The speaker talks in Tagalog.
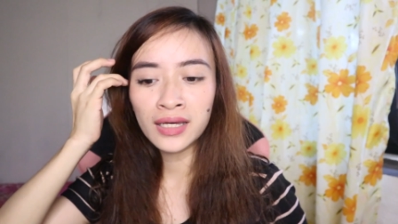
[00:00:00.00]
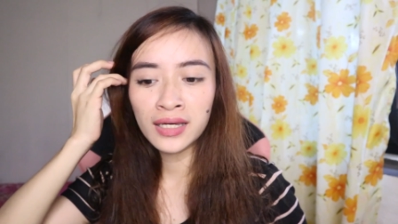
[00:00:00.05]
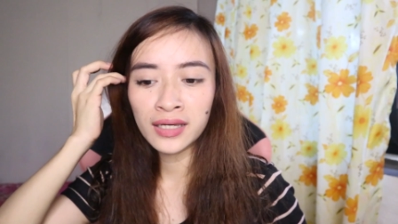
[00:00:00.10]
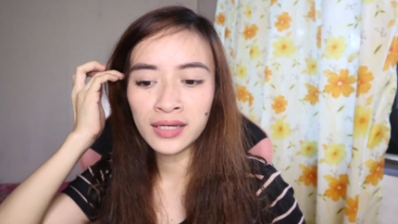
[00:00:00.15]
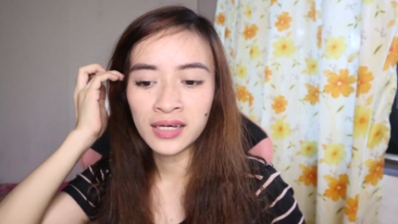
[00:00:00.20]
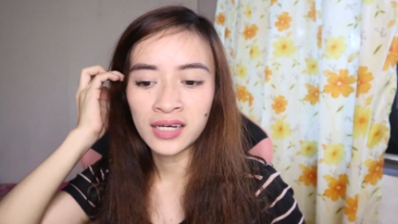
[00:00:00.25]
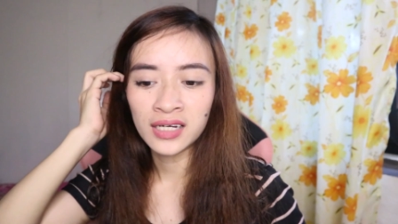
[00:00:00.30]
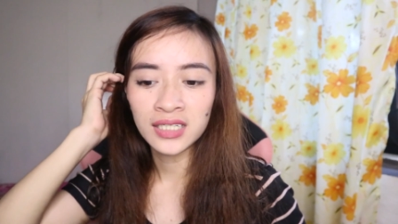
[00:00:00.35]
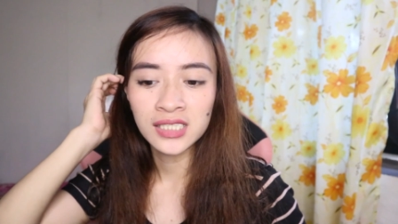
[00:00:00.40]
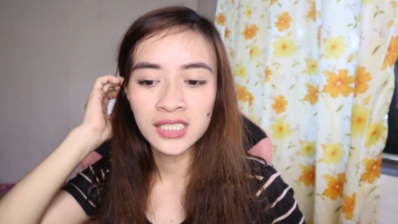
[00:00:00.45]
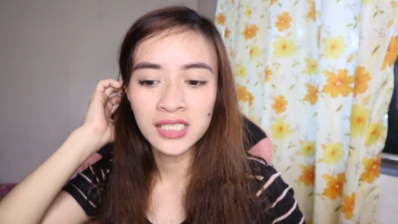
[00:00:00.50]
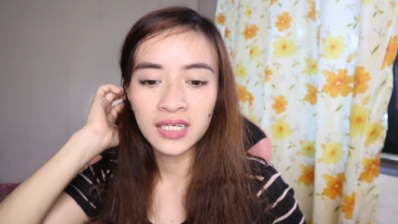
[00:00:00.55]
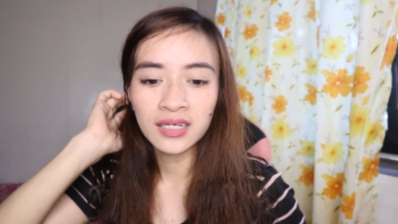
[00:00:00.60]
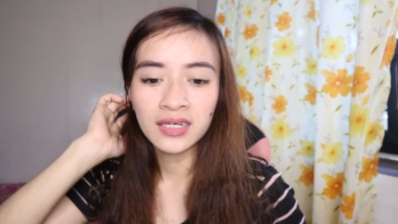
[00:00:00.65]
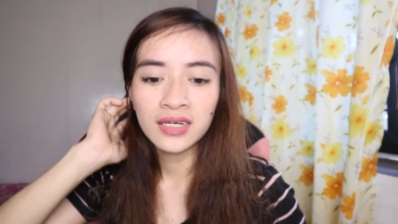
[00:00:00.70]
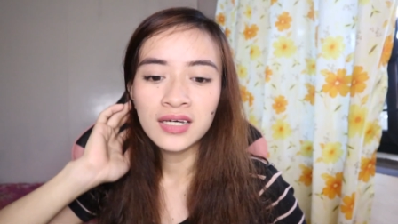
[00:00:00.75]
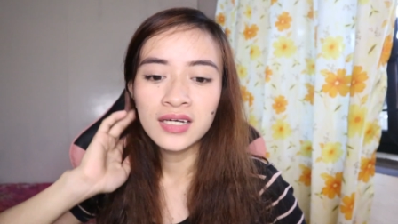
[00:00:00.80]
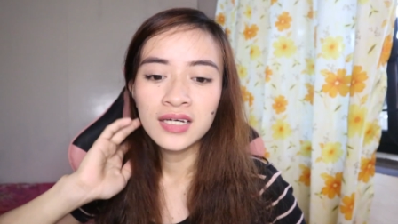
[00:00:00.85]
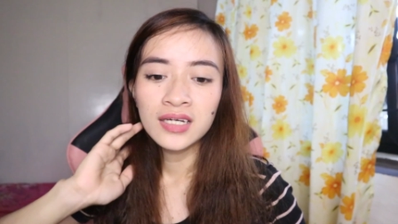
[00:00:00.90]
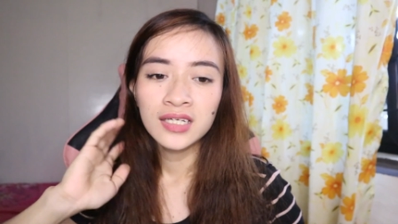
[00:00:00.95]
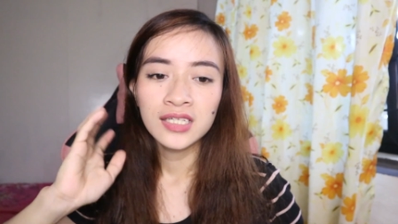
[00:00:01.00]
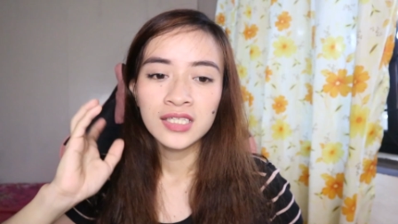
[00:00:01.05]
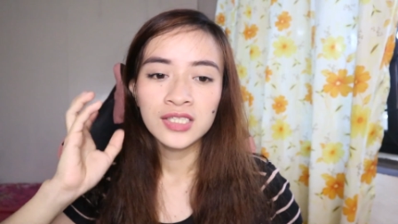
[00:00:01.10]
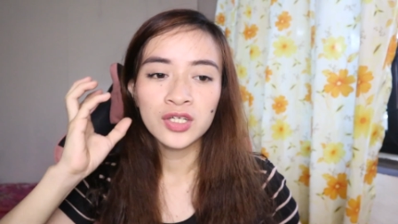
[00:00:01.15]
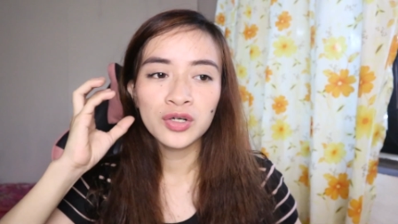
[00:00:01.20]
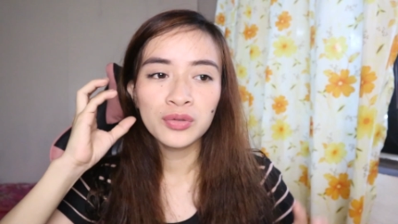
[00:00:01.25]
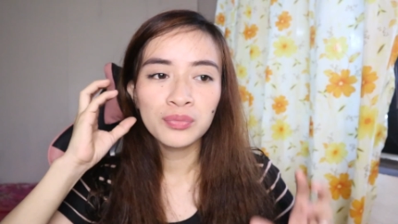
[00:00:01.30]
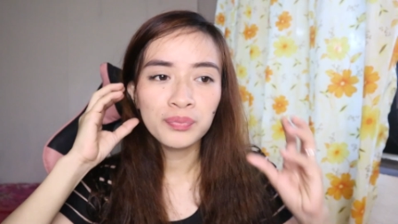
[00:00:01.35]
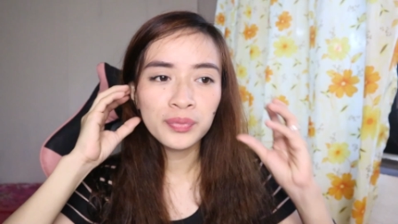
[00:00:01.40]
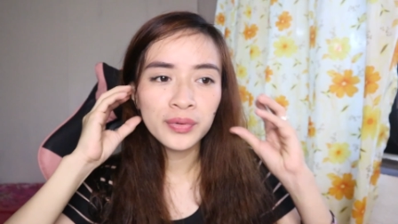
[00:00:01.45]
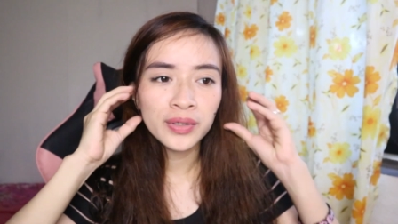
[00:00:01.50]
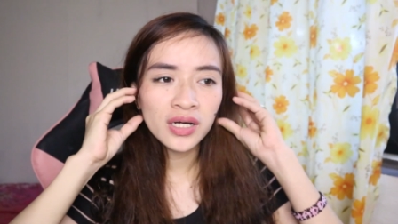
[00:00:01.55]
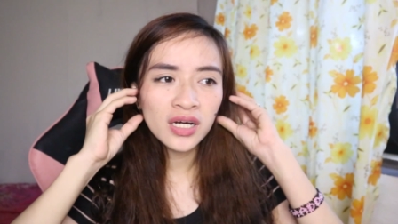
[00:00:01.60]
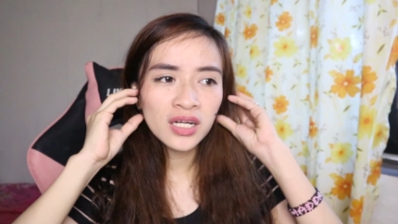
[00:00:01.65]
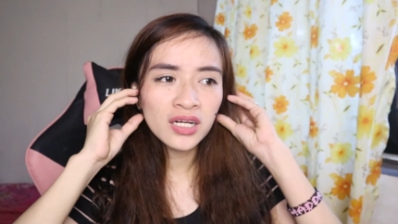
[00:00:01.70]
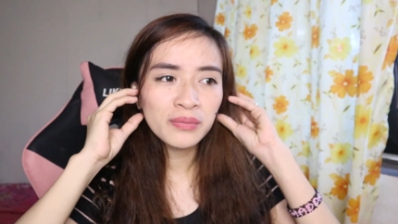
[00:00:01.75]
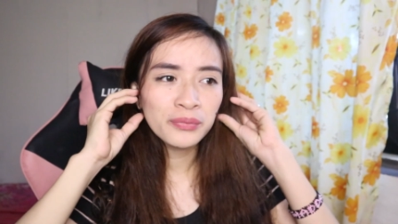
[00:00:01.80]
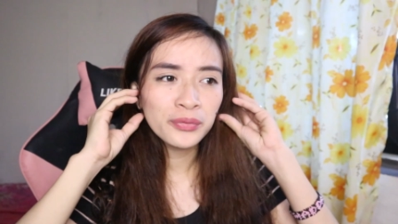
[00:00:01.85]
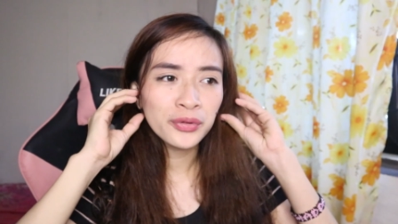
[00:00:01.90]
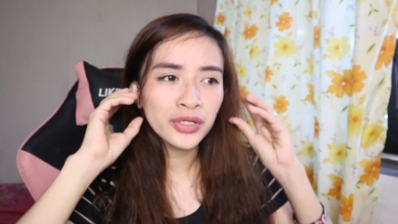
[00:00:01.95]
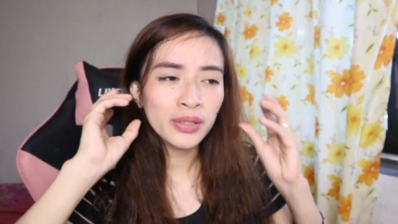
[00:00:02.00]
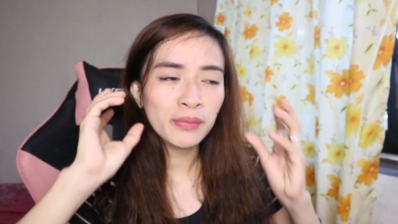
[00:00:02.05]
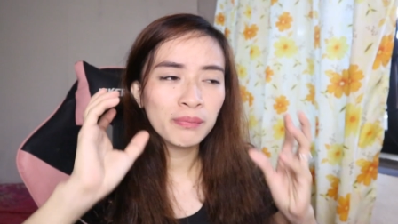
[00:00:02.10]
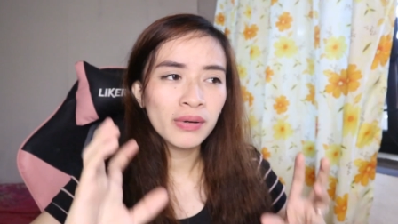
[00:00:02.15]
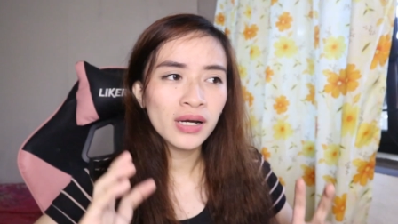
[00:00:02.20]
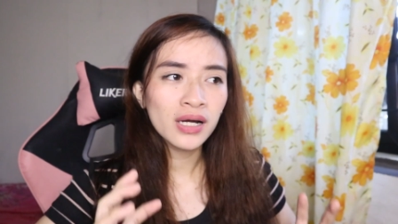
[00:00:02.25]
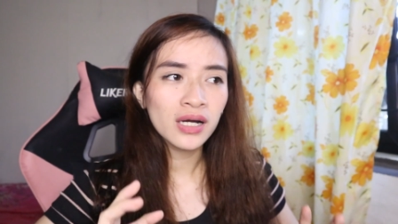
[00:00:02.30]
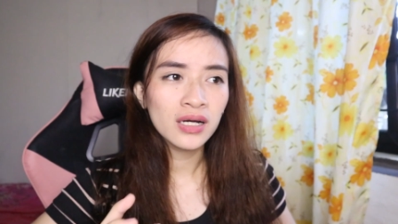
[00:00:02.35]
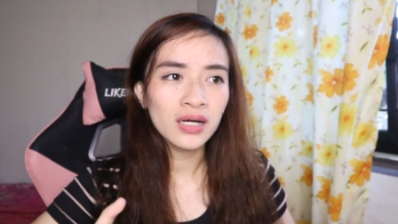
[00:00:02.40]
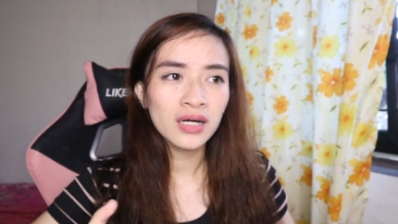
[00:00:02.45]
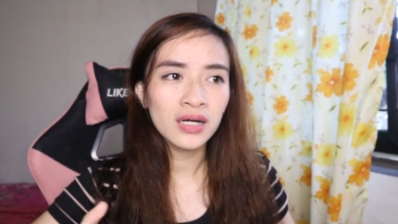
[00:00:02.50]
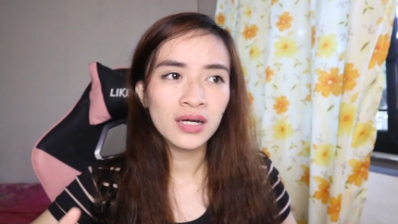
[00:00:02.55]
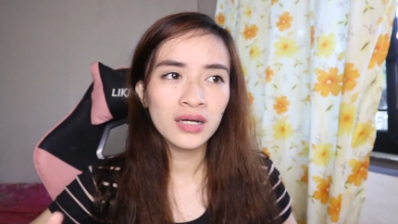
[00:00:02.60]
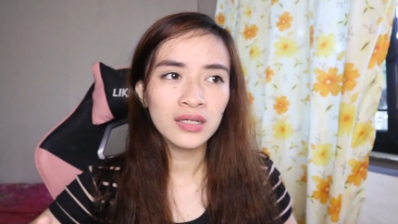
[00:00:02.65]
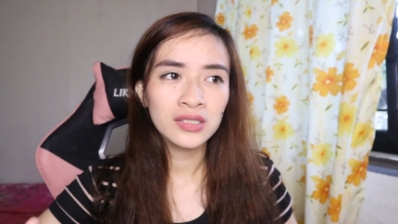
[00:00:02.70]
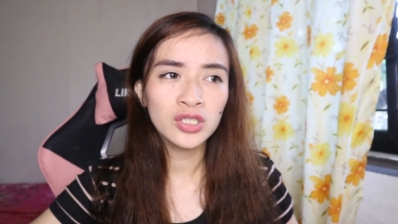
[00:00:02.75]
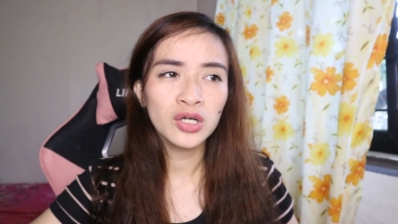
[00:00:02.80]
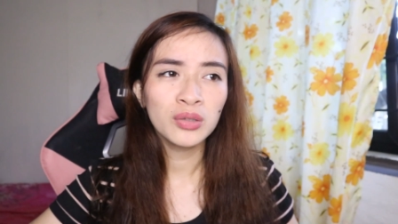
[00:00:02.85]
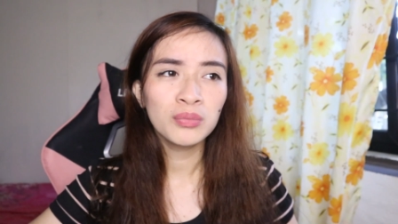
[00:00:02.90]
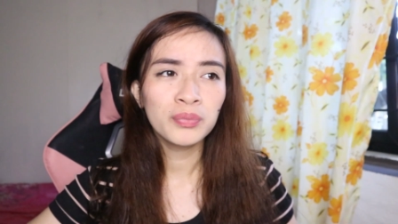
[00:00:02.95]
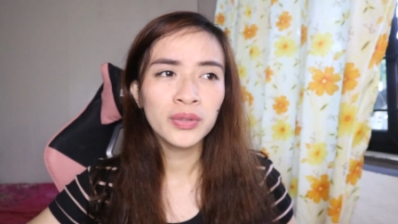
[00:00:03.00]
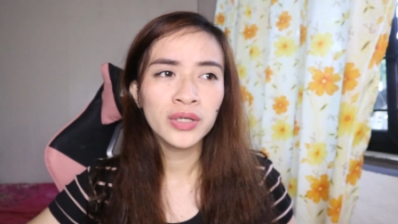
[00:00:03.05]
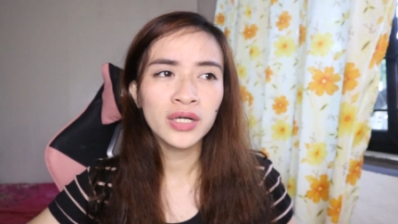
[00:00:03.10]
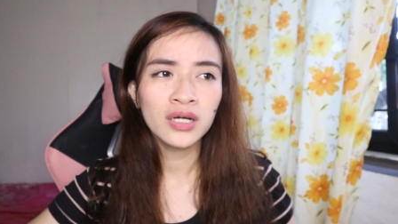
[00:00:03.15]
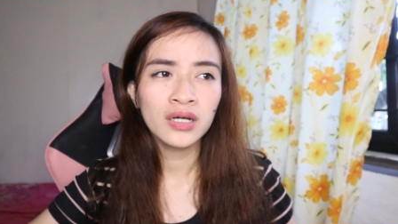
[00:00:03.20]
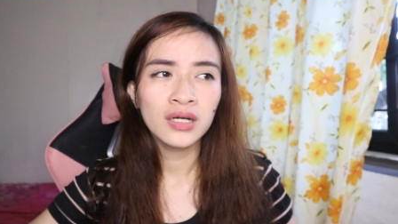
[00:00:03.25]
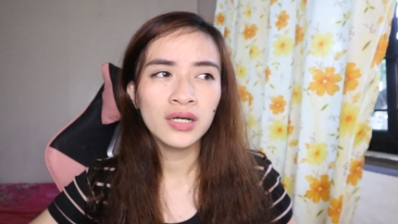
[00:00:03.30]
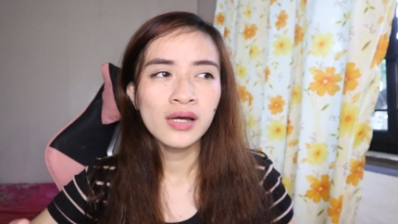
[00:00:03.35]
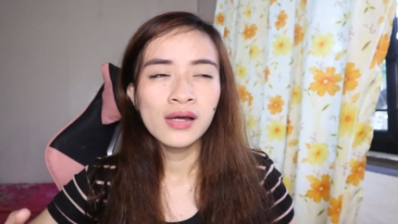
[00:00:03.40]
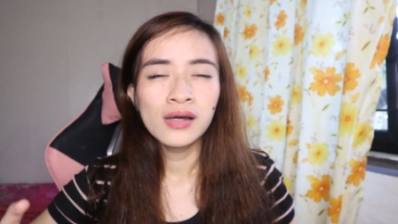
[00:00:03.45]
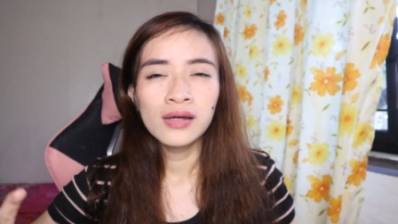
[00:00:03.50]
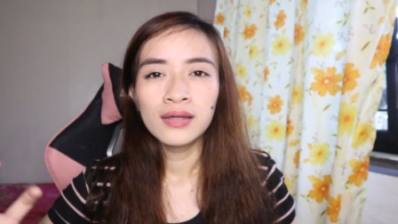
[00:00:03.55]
tenga kasi sobrang, alam mo yun, napaka, sobrang